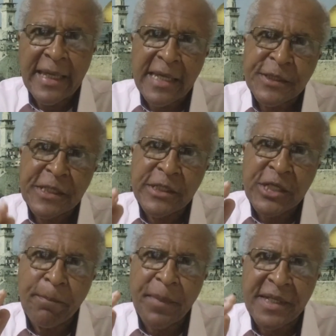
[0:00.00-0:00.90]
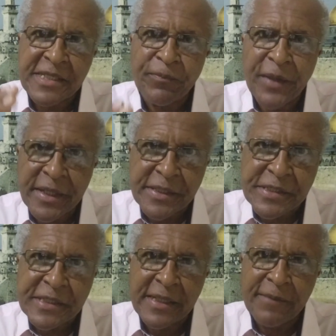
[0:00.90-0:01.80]
Quer seja a
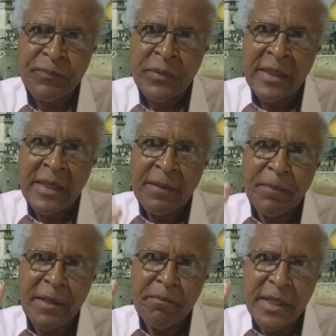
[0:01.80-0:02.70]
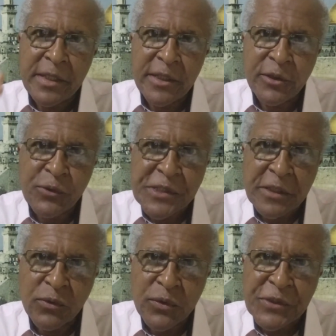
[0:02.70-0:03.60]
presidência, primeiro e
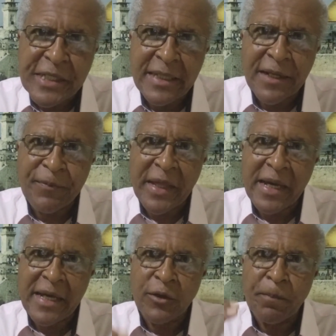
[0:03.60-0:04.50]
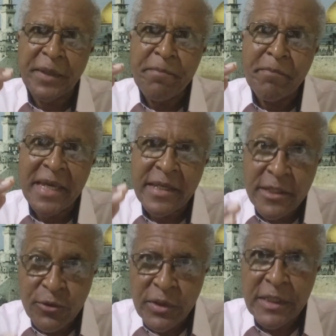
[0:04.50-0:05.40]
segundo secretário,
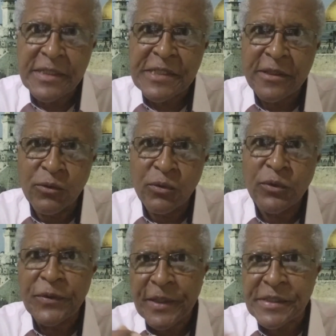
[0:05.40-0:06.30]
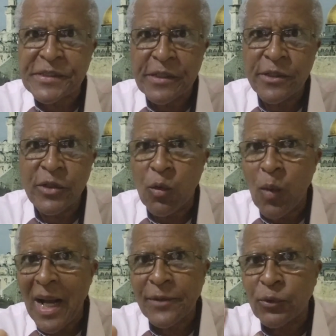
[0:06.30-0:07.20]
primeiro e segundo e terceiro e
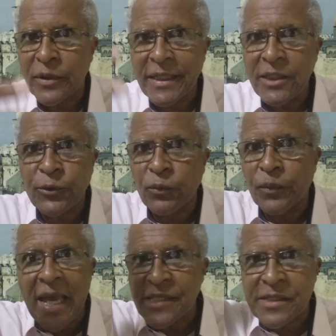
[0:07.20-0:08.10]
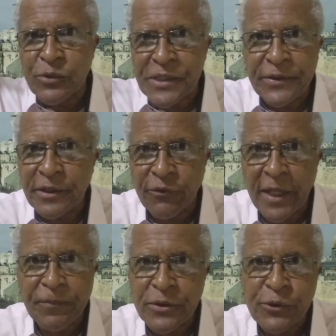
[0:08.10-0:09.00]
quarto, quinto, décimo, se
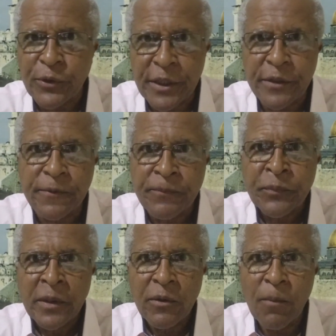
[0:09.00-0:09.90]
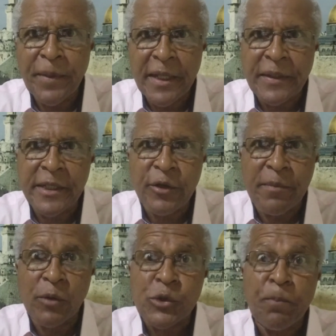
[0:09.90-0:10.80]
tiver tesoureiro, compreenderam,
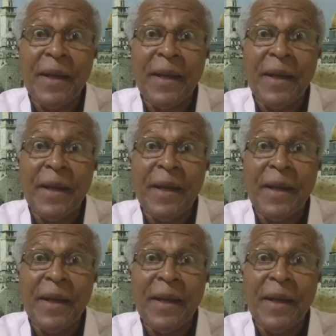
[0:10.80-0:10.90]
irmãos?